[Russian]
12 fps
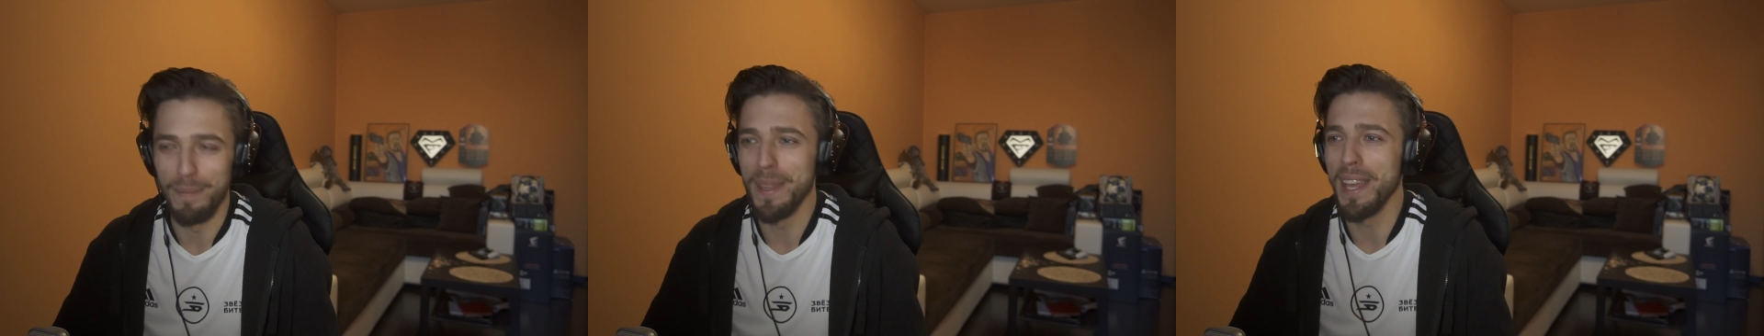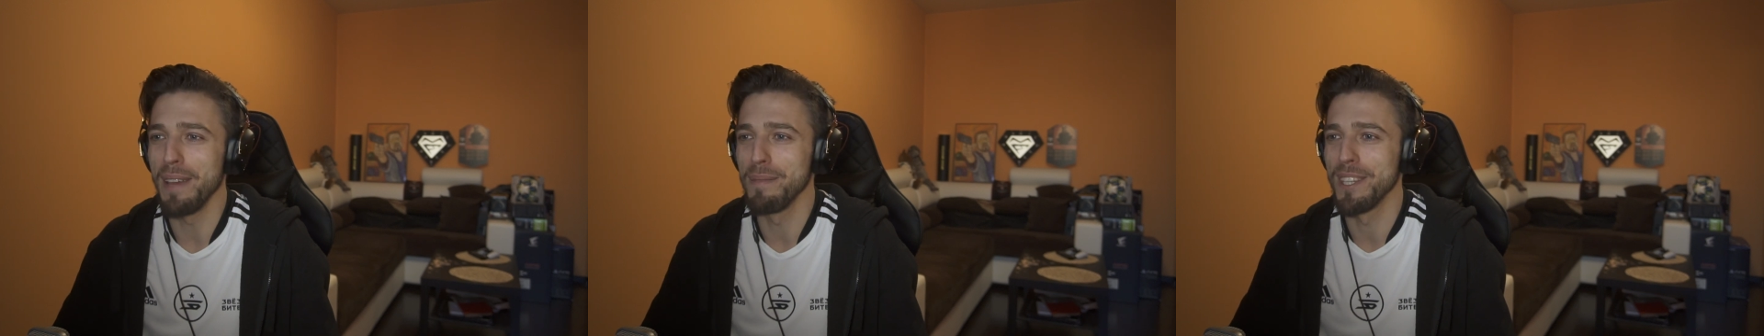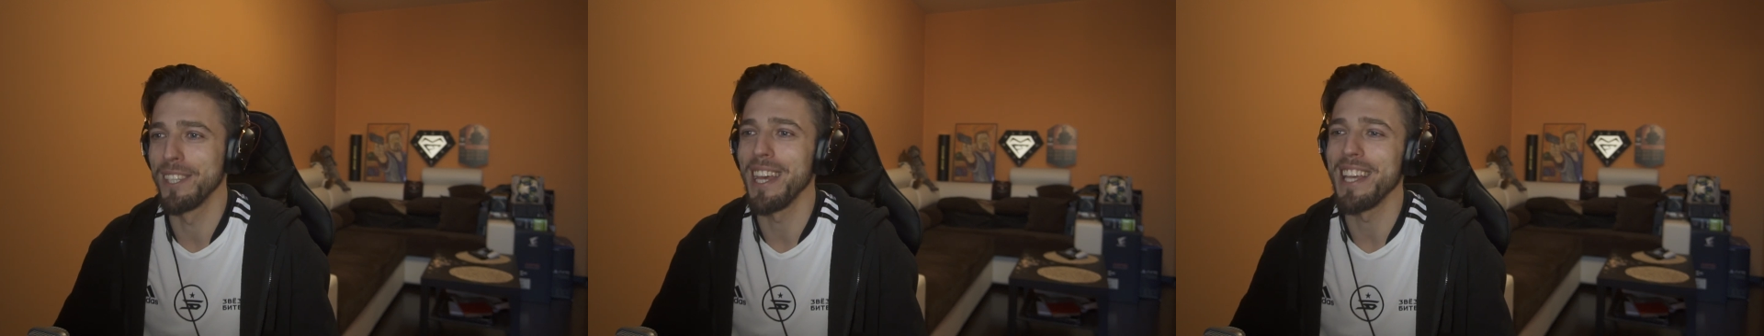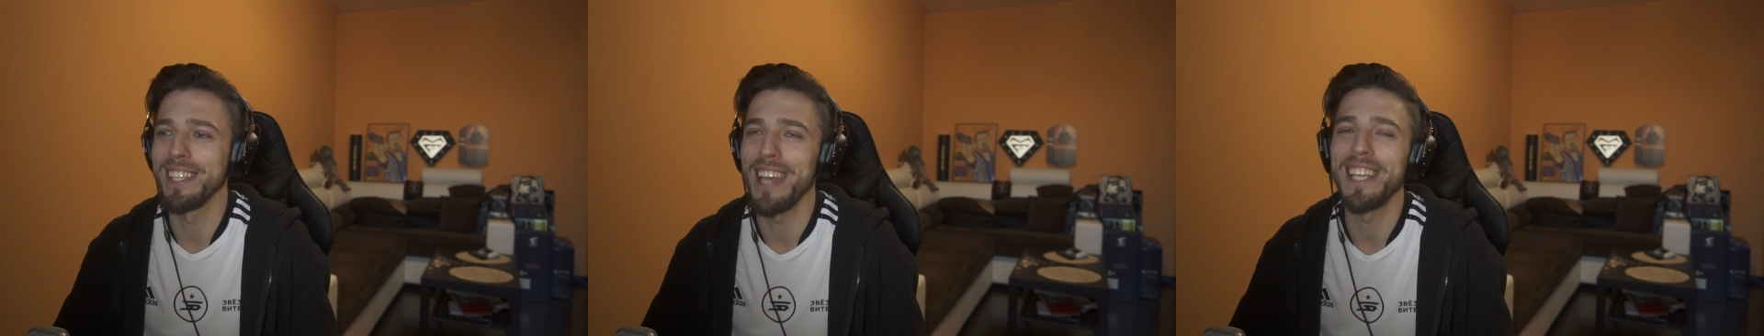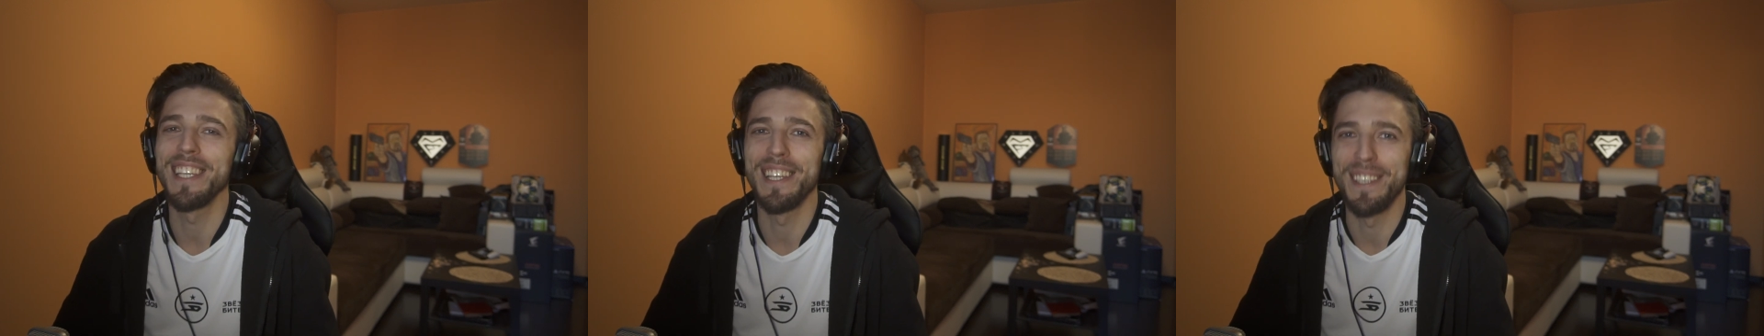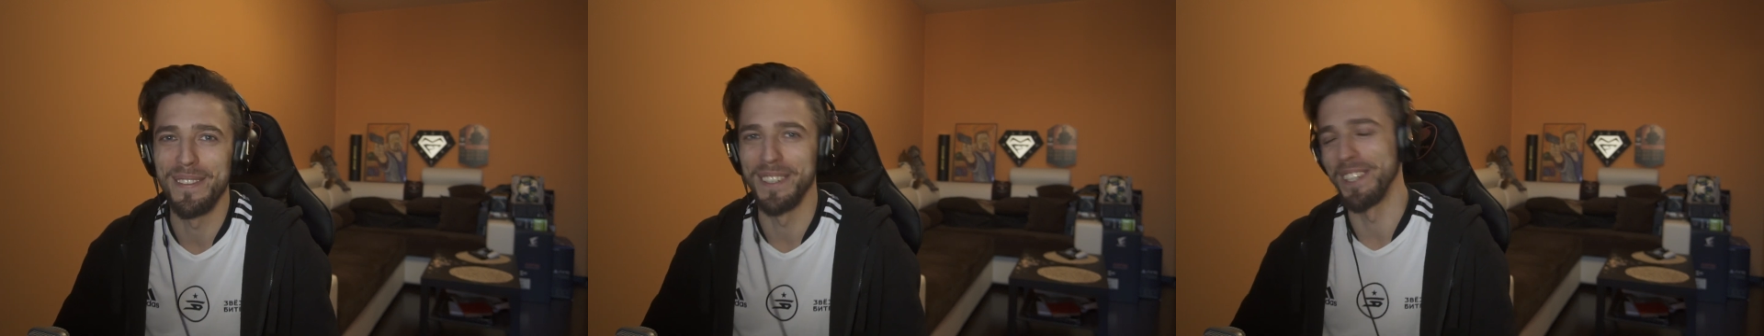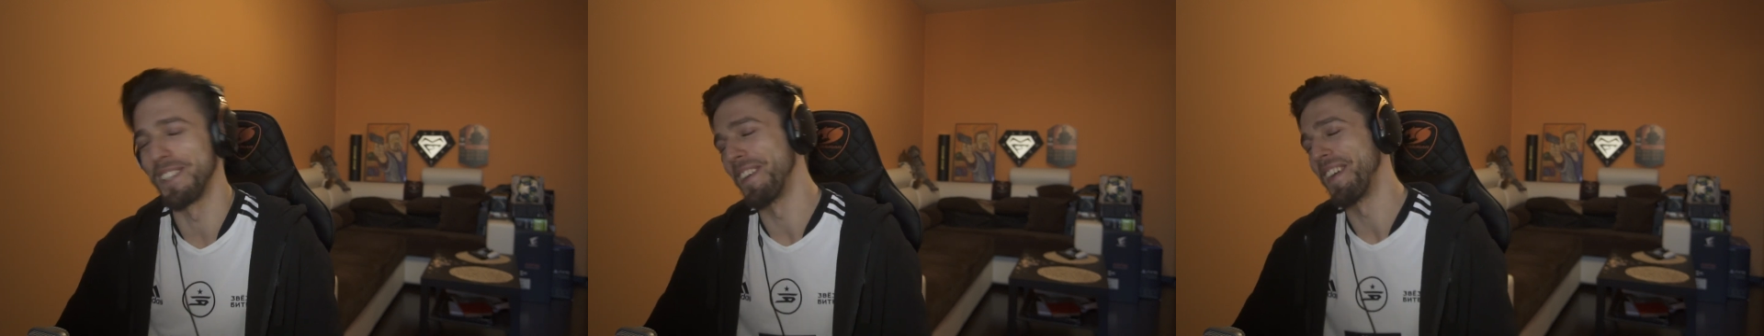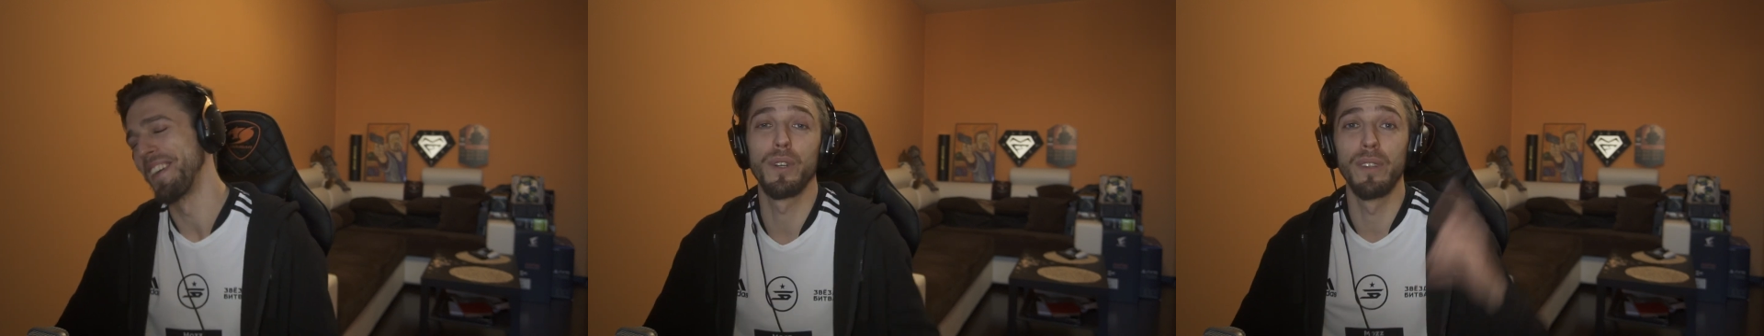Меняемся со соседями,
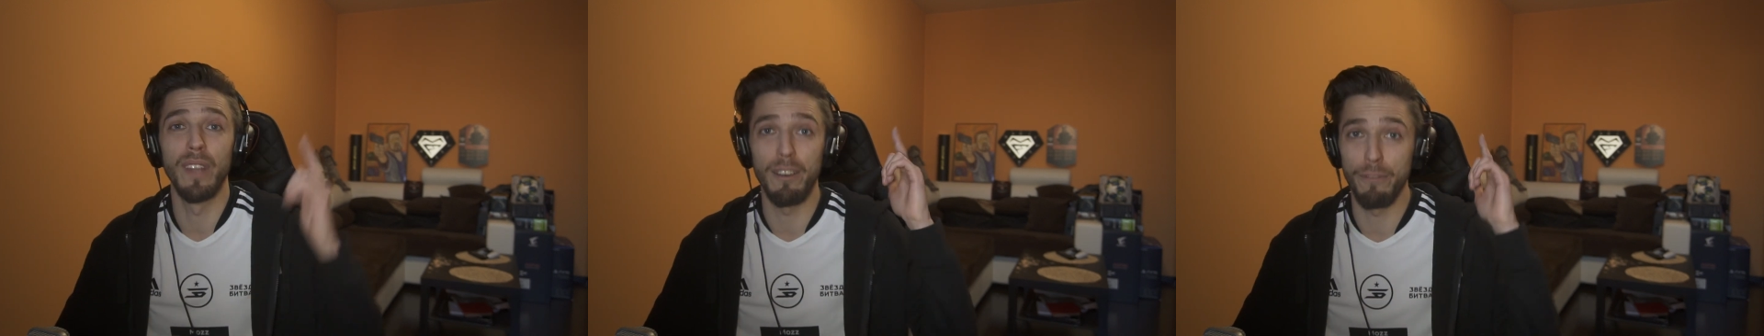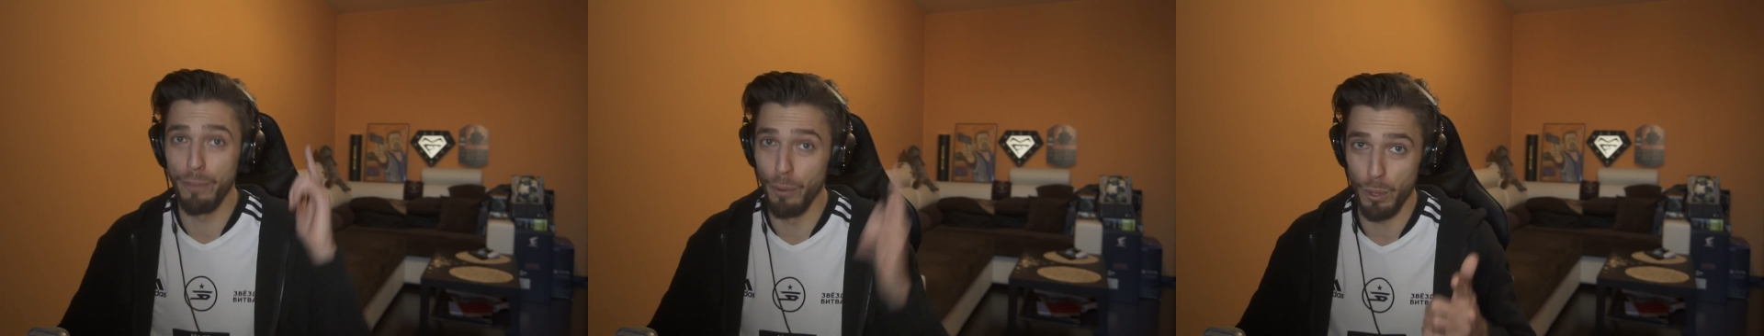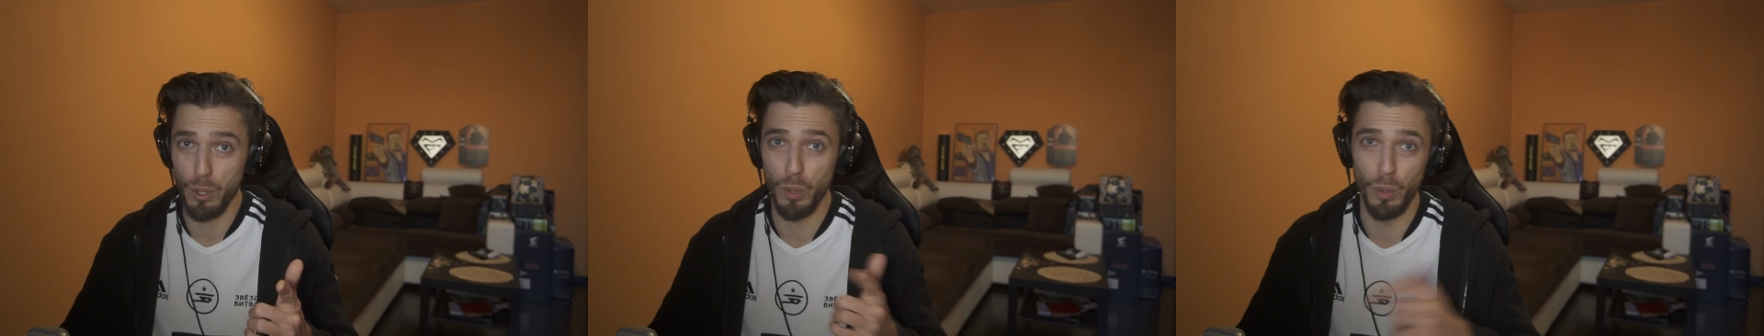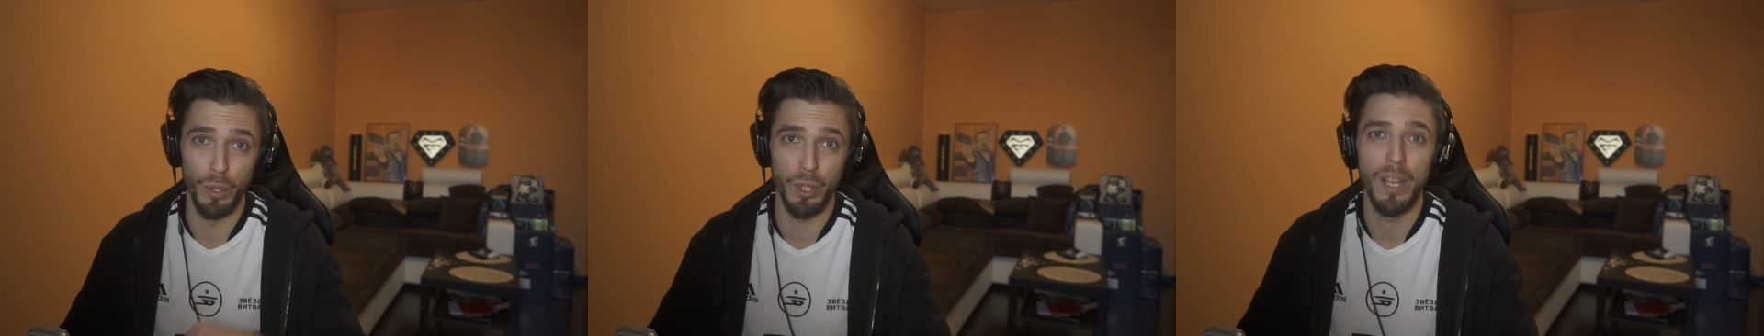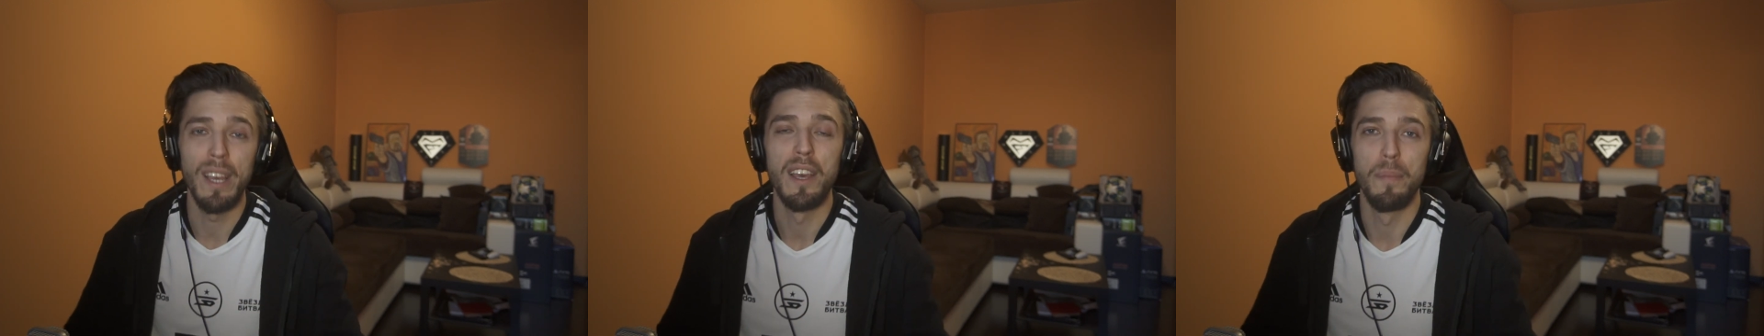считай. На Форзу тоже.